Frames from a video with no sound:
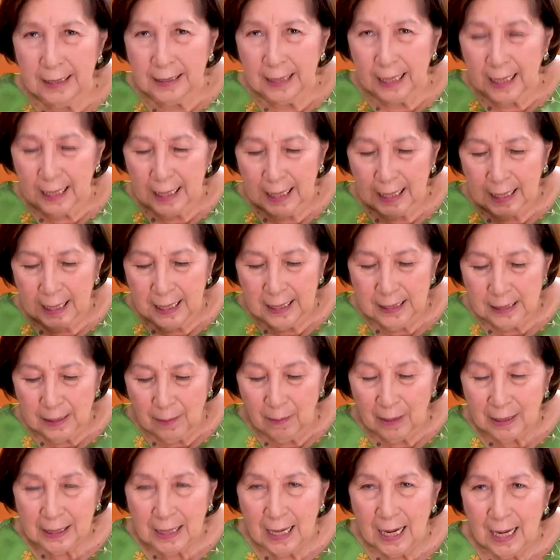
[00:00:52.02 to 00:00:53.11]
Nakalagay sa
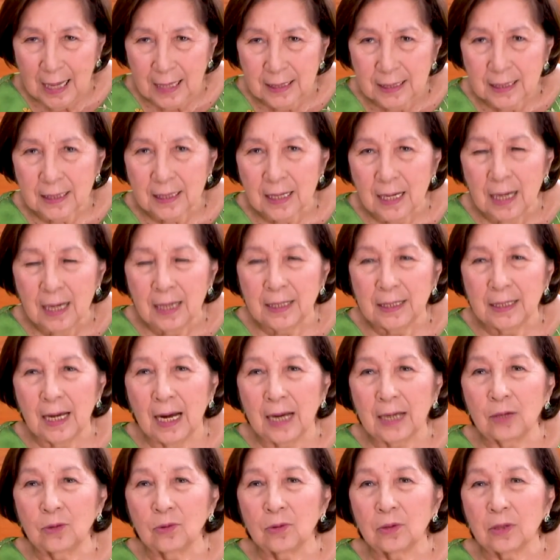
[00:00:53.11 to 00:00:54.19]
batas
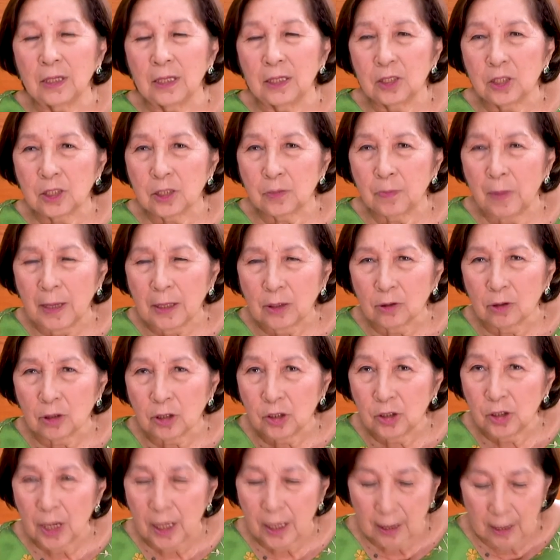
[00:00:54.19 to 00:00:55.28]
na yung Inspector
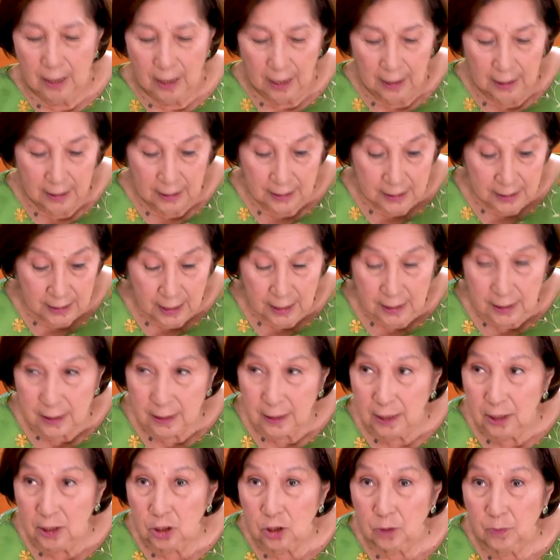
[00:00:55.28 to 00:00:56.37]
General, it says
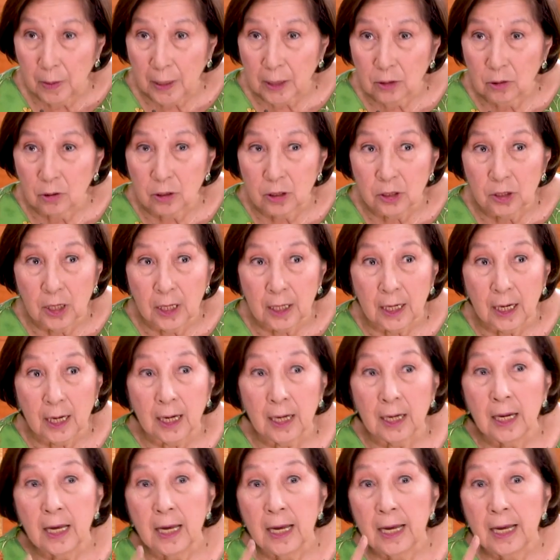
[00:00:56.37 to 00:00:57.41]
the Inspector General,